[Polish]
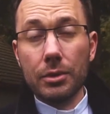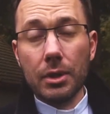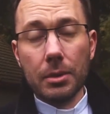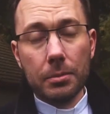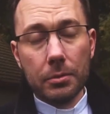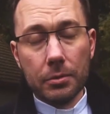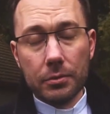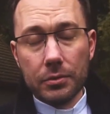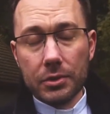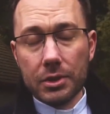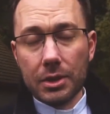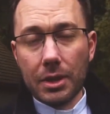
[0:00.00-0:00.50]
nie
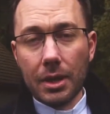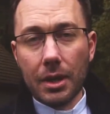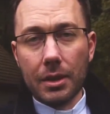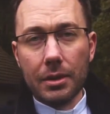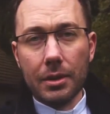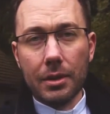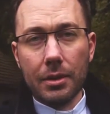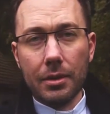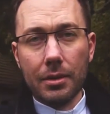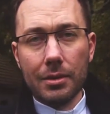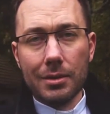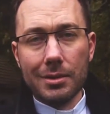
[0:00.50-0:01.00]
był w
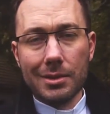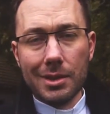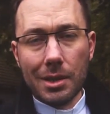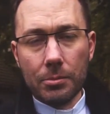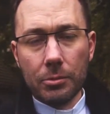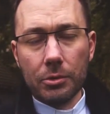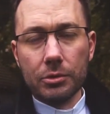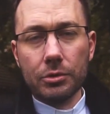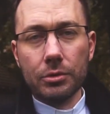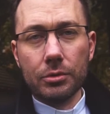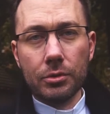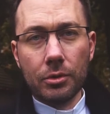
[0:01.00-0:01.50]
stanie sam
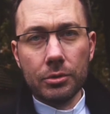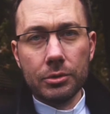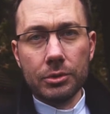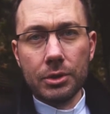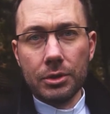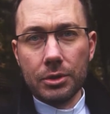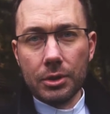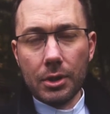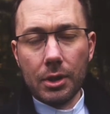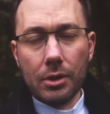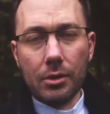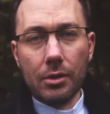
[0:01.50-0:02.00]
odsunąć
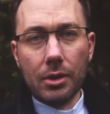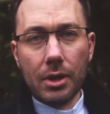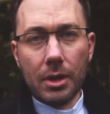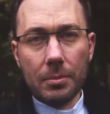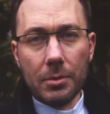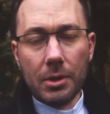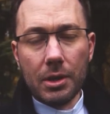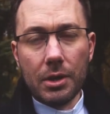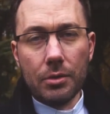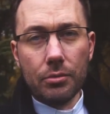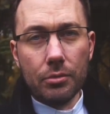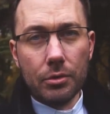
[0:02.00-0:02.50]
ciężkiego
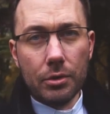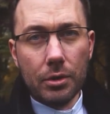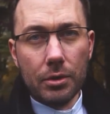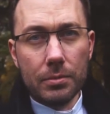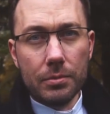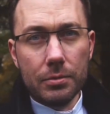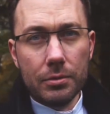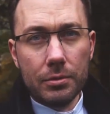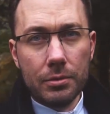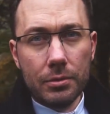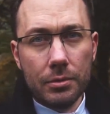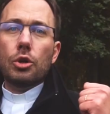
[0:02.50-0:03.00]
kamienia u
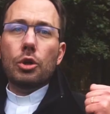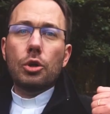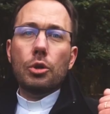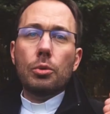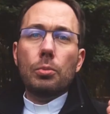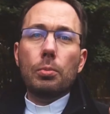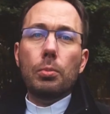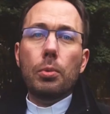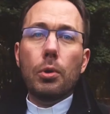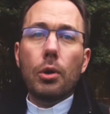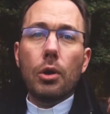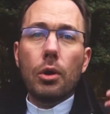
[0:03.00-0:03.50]
grobu
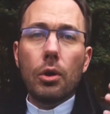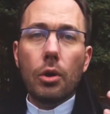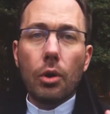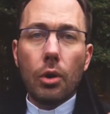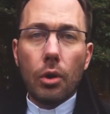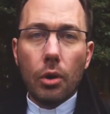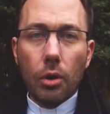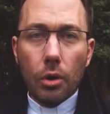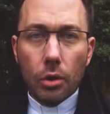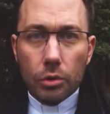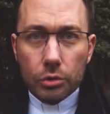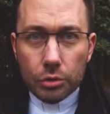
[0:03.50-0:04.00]
bo
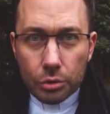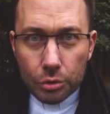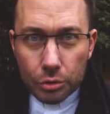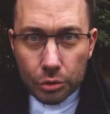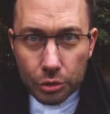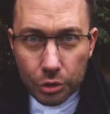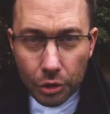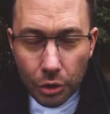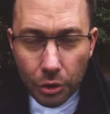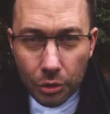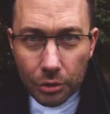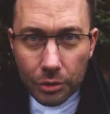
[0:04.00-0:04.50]

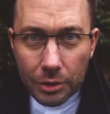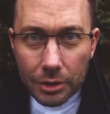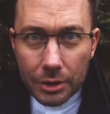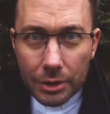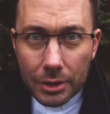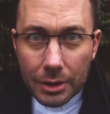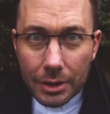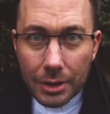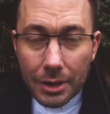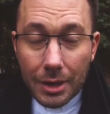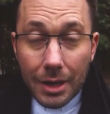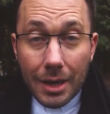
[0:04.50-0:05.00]
ocucony,
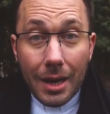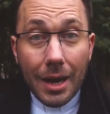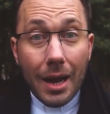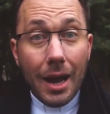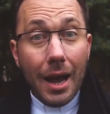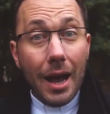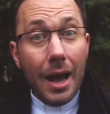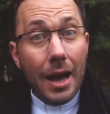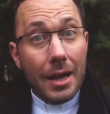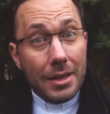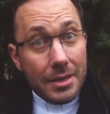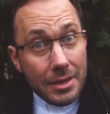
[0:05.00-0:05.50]

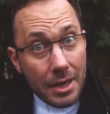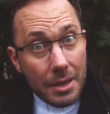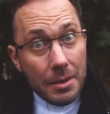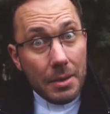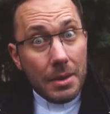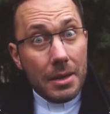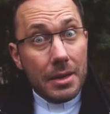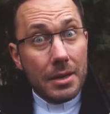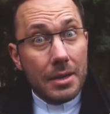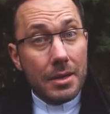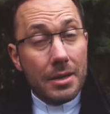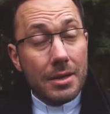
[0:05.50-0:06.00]
a
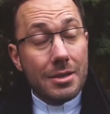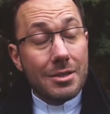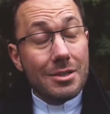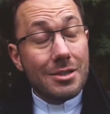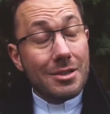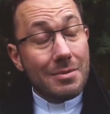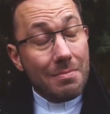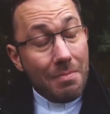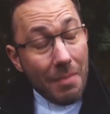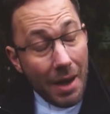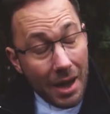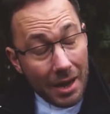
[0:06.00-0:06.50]
nie
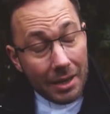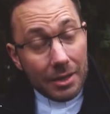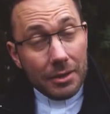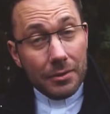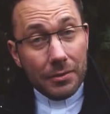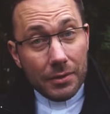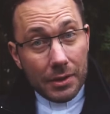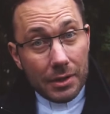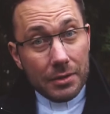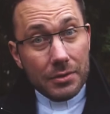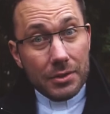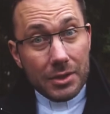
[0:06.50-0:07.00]

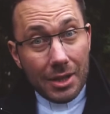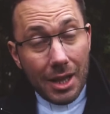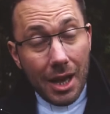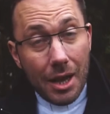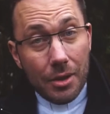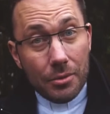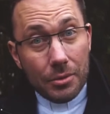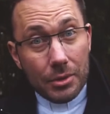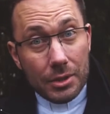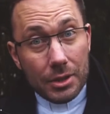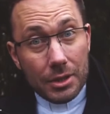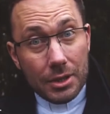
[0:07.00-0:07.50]

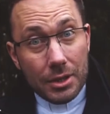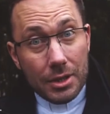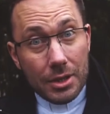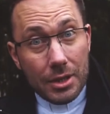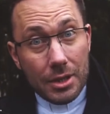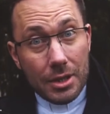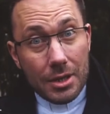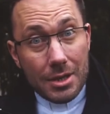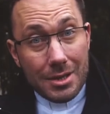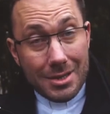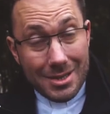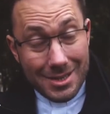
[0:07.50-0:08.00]
zmartwychwstały
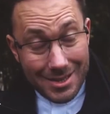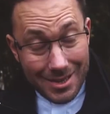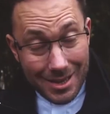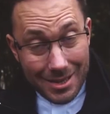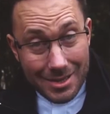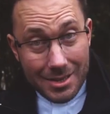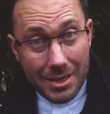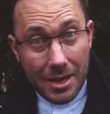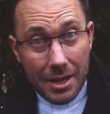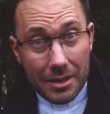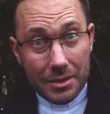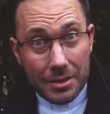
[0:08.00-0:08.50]

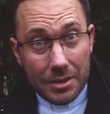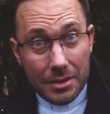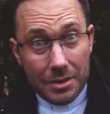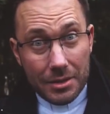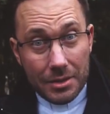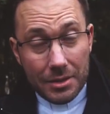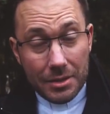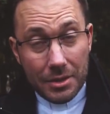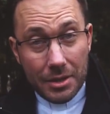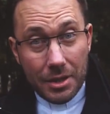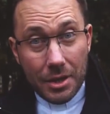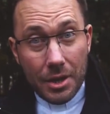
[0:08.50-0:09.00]

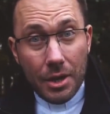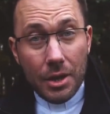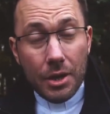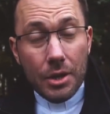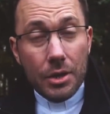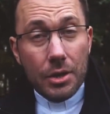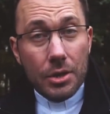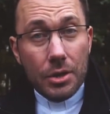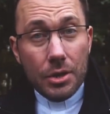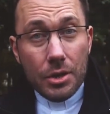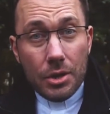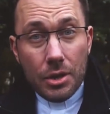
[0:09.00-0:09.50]
skazaniec
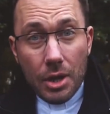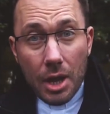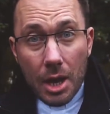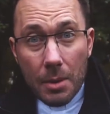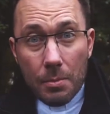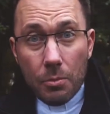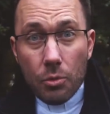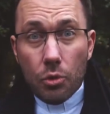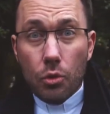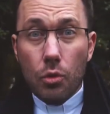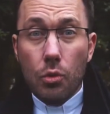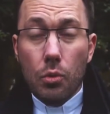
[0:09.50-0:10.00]
nie
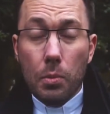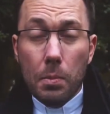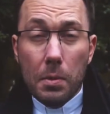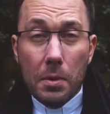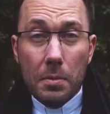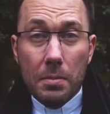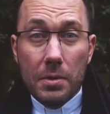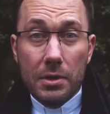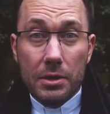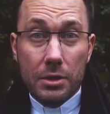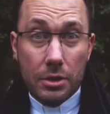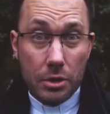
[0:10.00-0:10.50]
mógłby
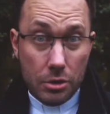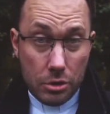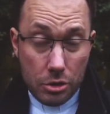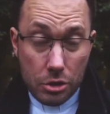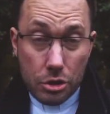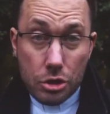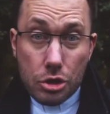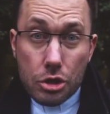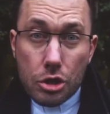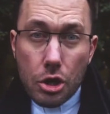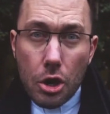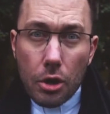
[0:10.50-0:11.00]
być
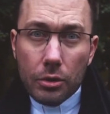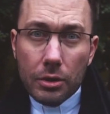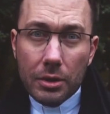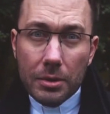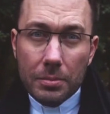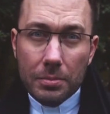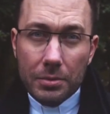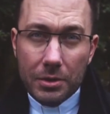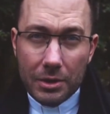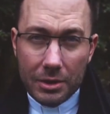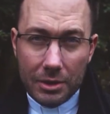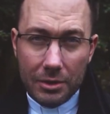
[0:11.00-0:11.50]
czczony
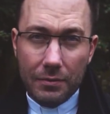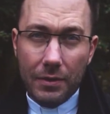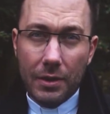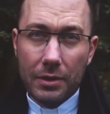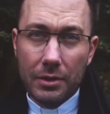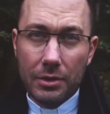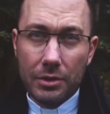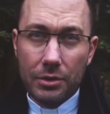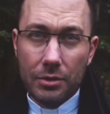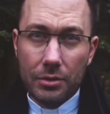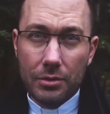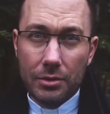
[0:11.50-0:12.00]
przez dwa
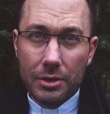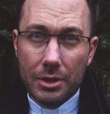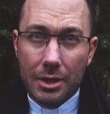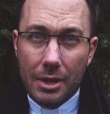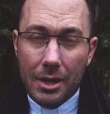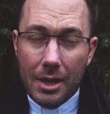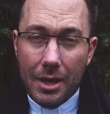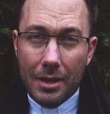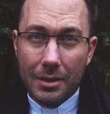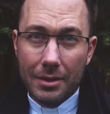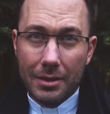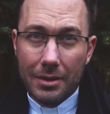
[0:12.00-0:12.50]
tysiące
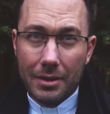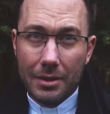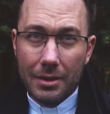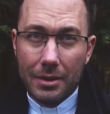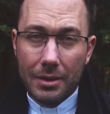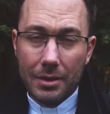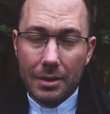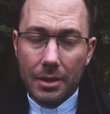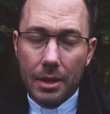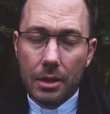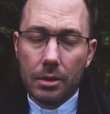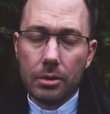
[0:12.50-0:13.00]
lat
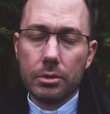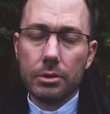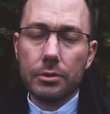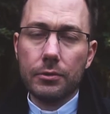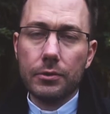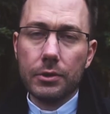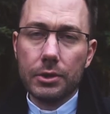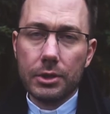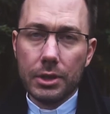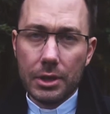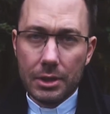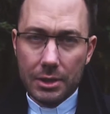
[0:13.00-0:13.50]
jako
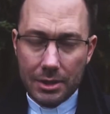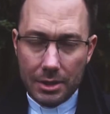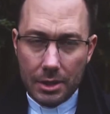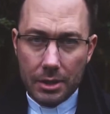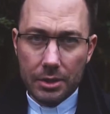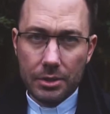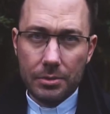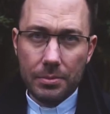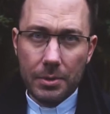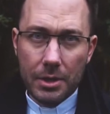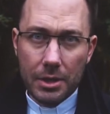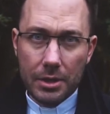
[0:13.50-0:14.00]
zwycięzca
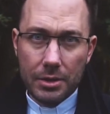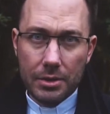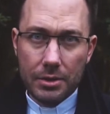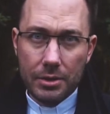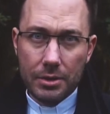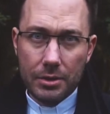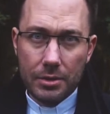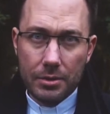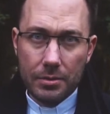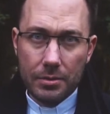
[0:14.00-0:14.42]
śmierci.